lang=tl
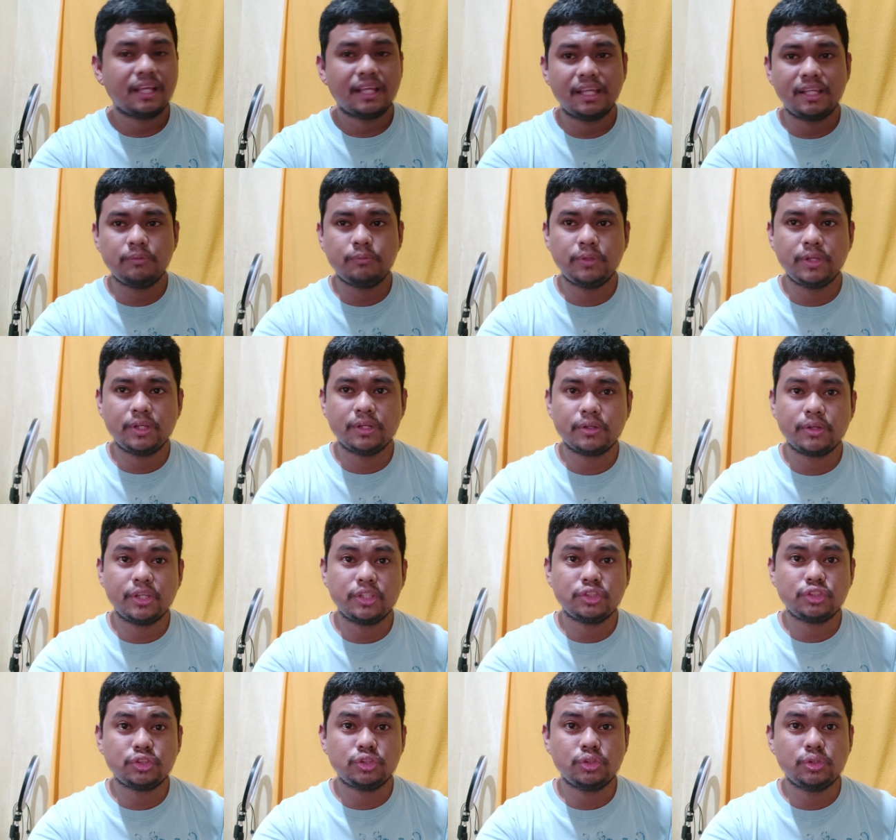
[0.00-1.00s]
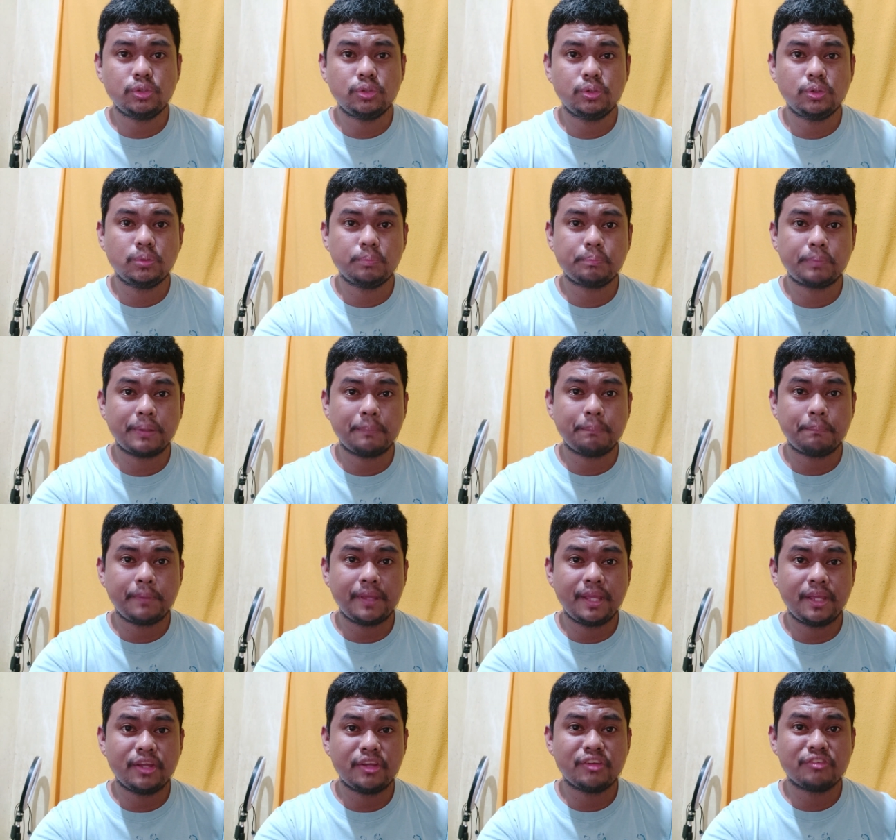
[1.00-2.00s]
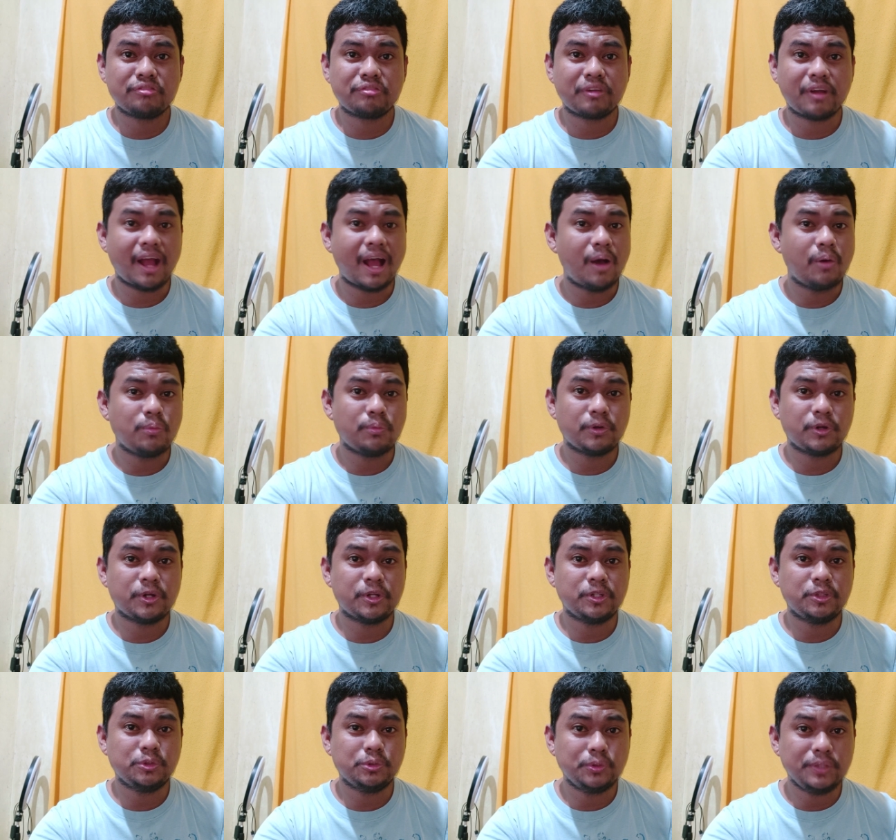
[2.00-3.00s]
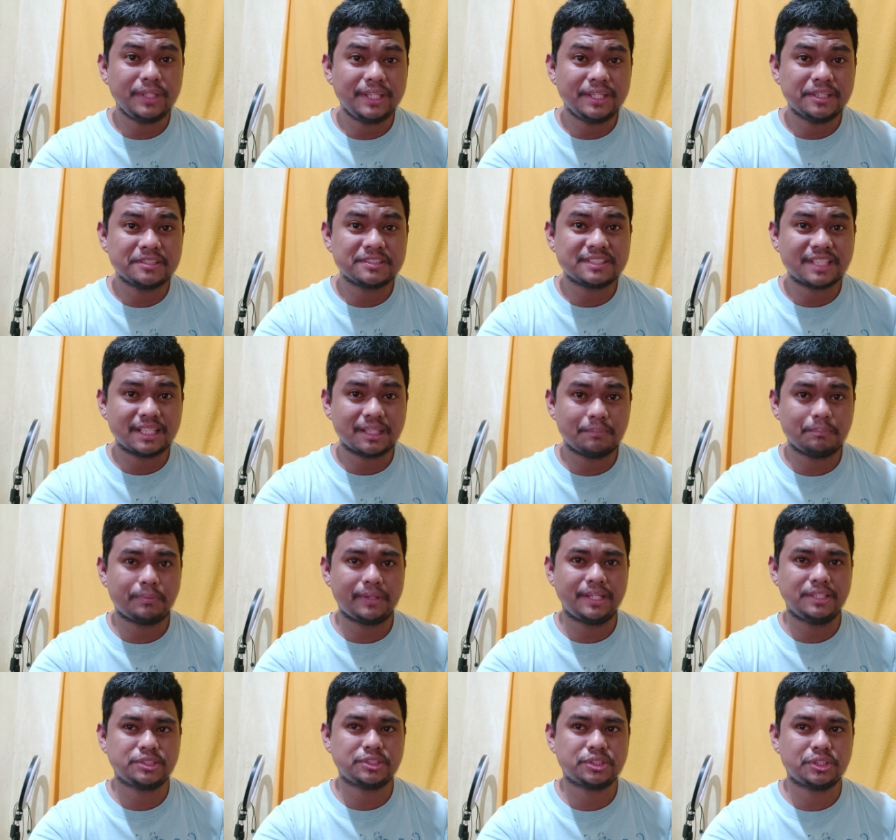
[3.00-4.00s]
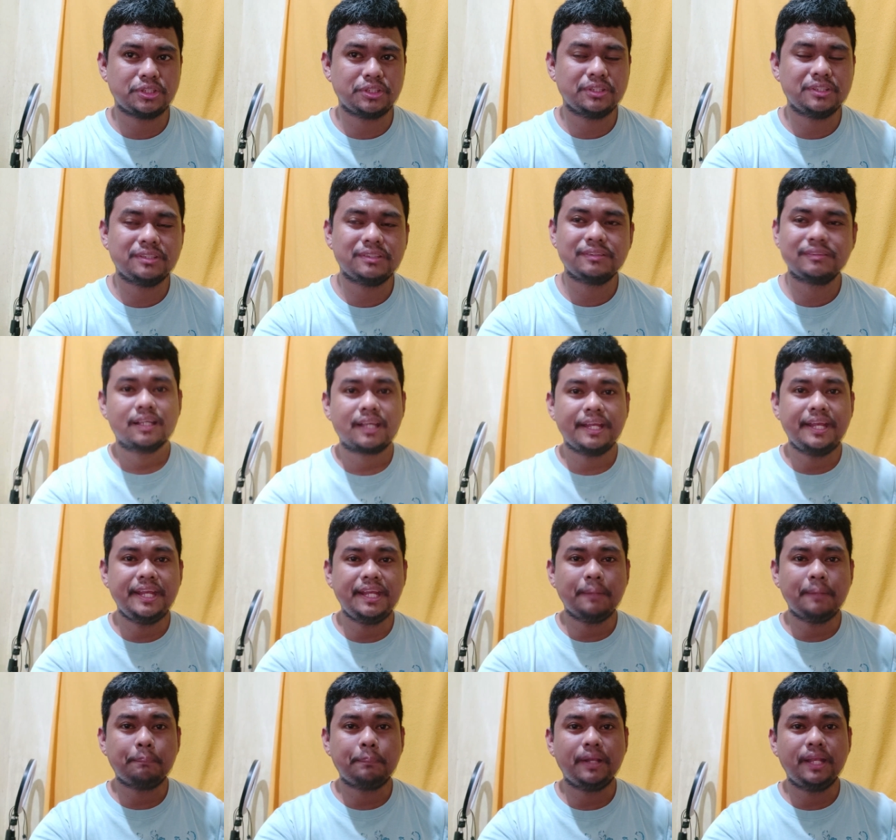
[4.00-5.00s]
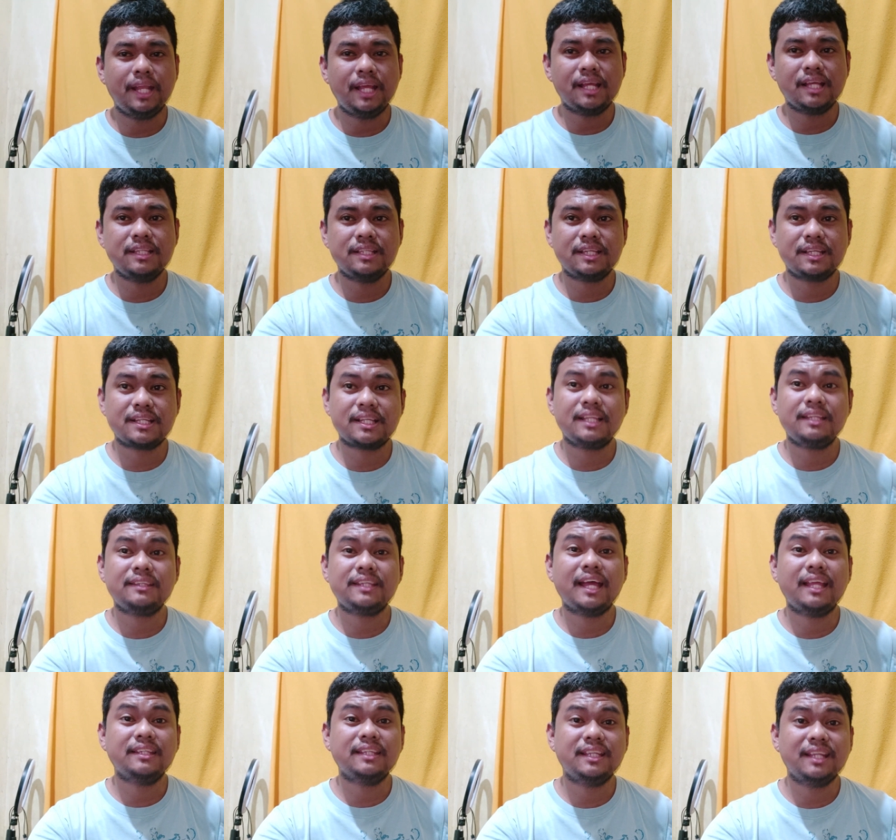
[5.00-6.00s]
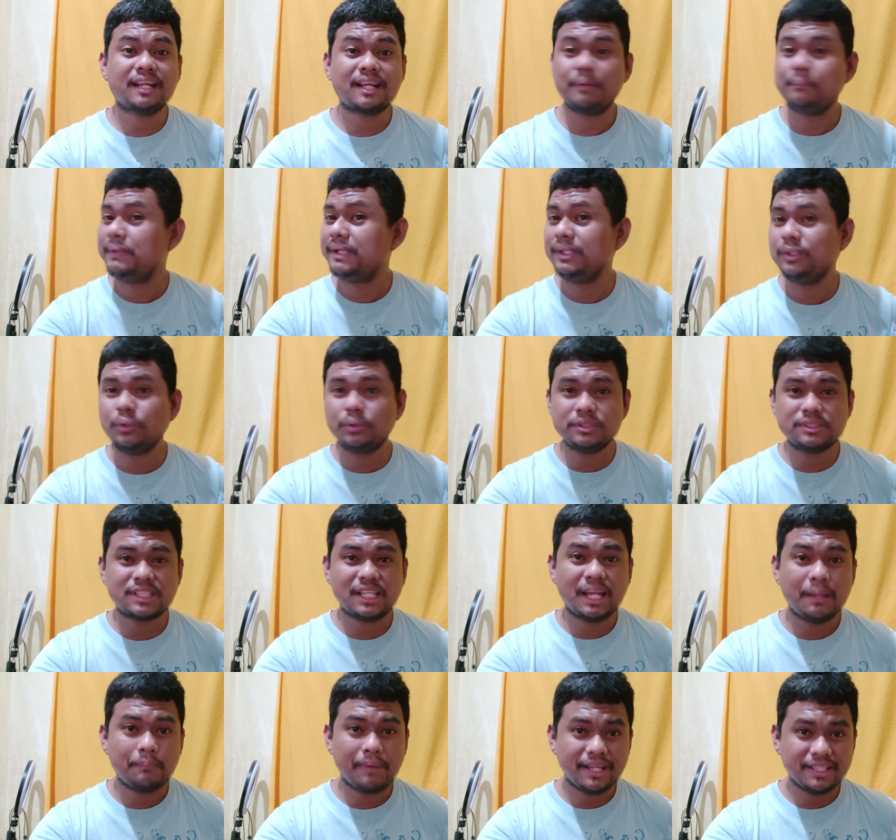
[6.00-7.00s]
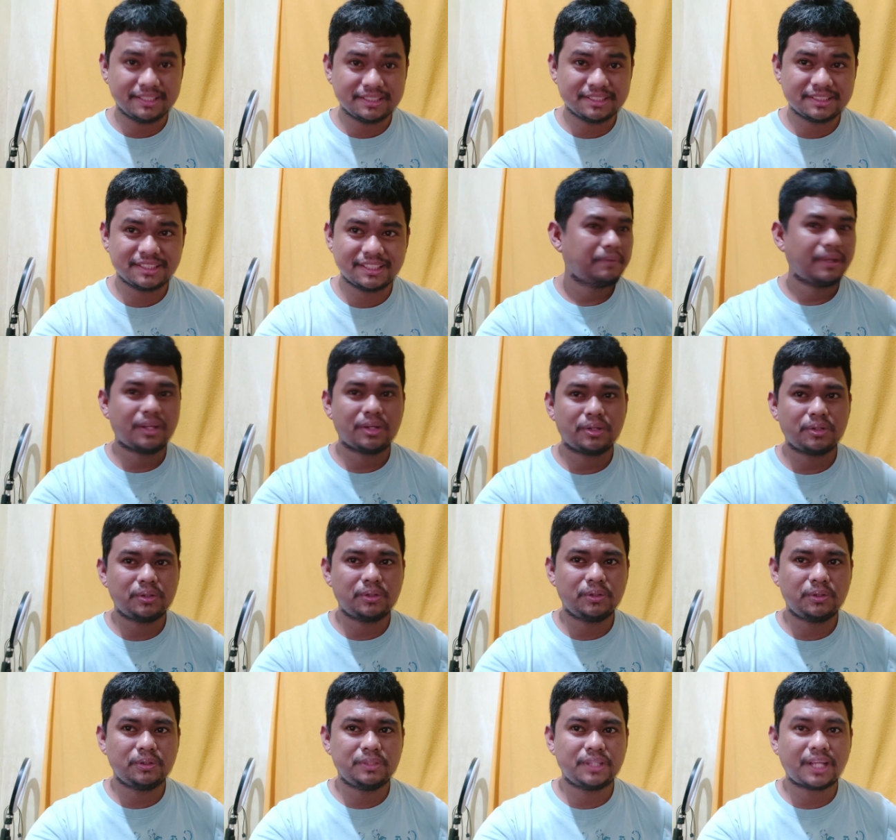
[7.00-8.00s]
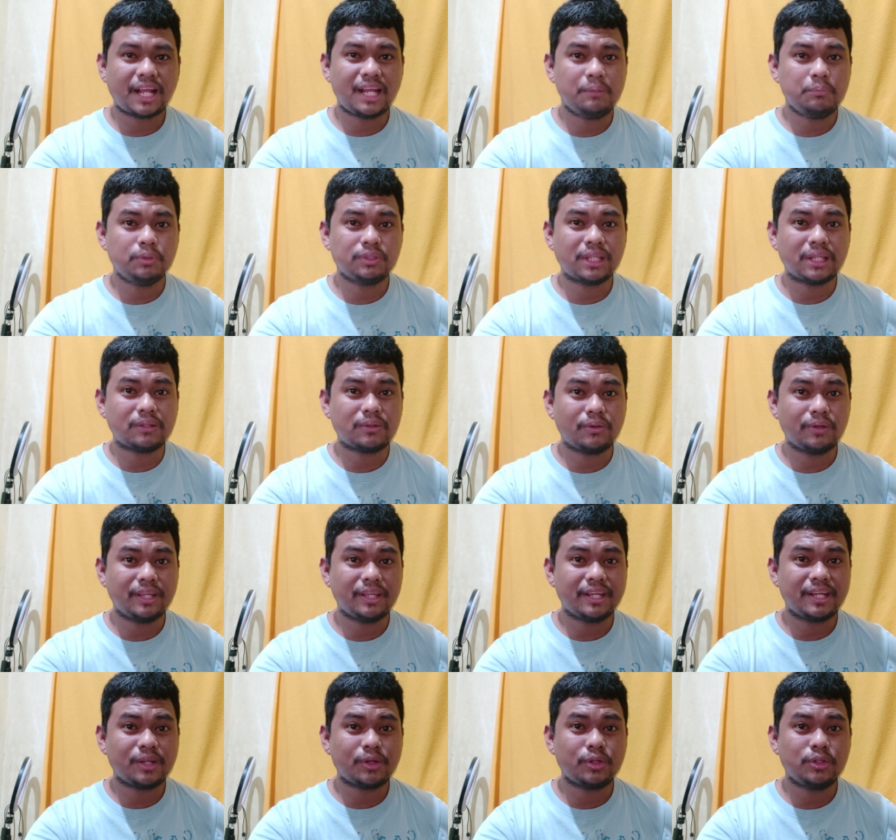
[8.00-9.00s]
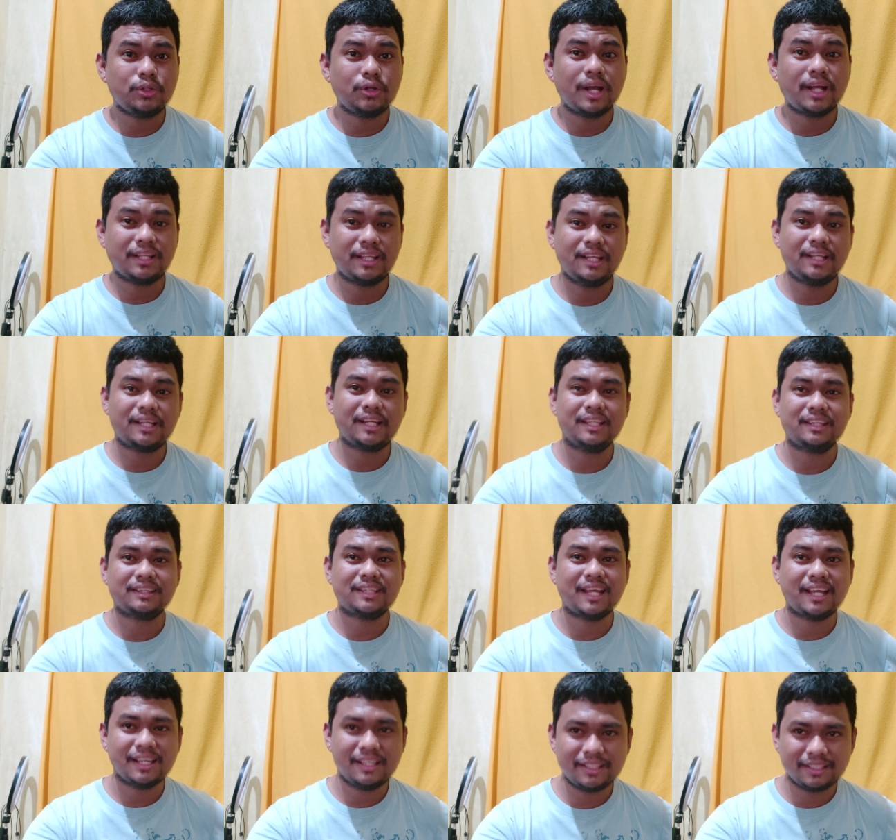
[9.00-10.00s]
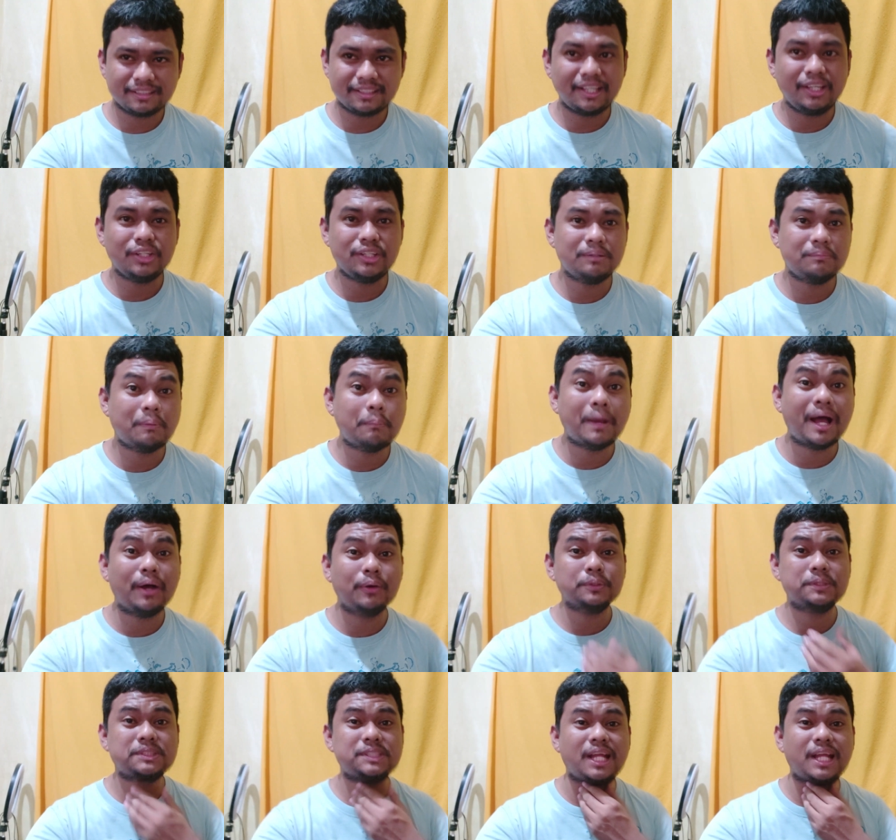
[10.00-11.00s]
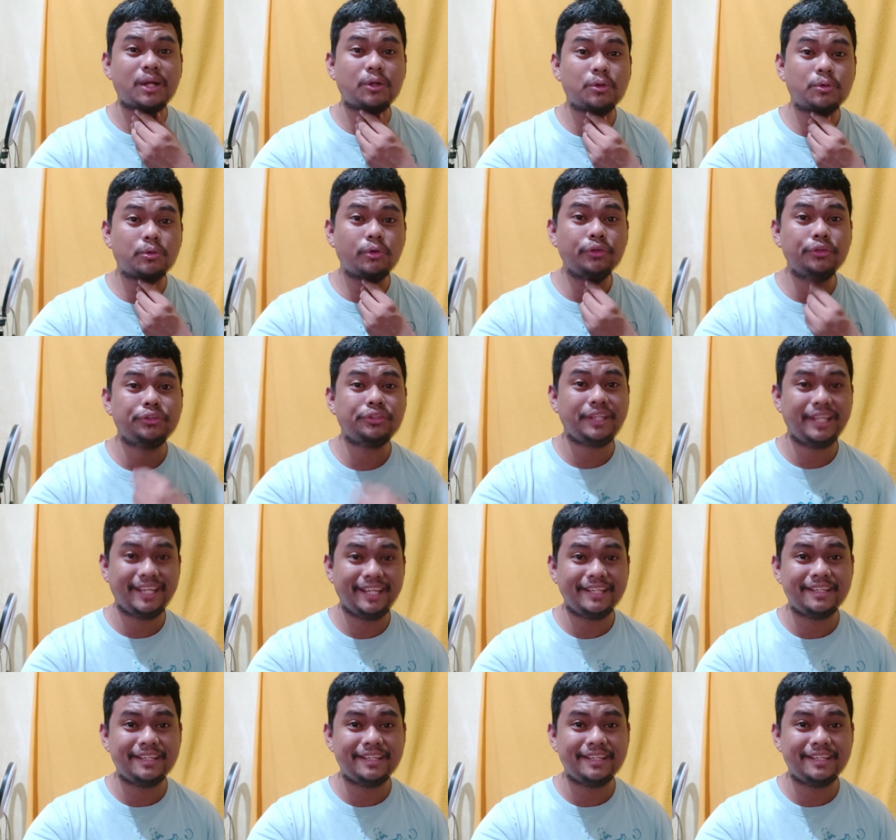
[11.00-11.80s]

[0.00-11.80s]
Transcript: And we are going to prepare for our New Year celebration. Kanina pa lang ah, nagkantada na kami doon sa labas. Pero nakalimutan kong i-record yung aking kanta. At ngayon namamaos na ako konti.